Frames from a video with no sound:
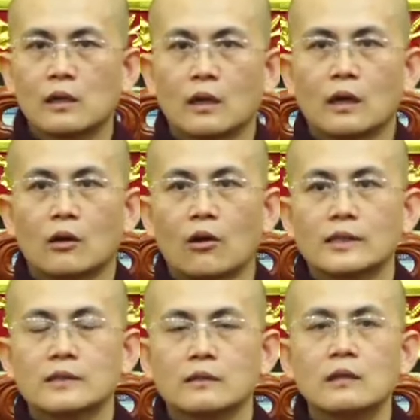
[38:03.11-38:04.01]
à, có cái
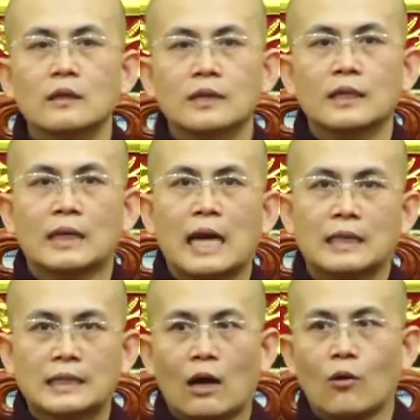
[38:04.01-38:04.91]
sự ưa thích khác
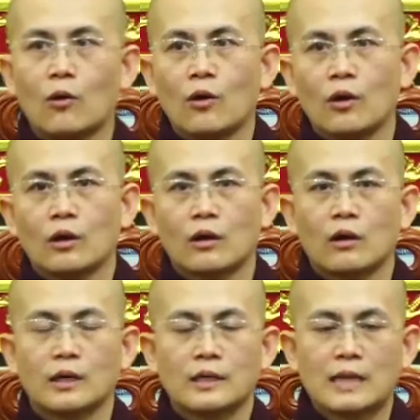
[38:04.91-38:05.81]
nhau có
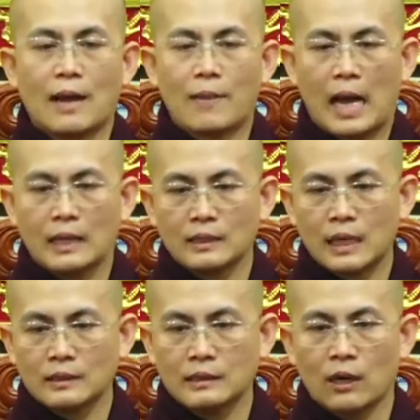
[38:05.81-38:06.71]
cái tham ái
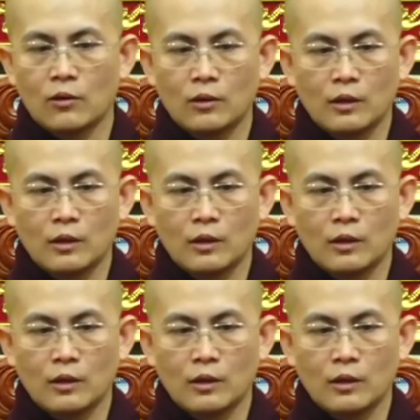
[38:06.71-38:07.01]
khác nhau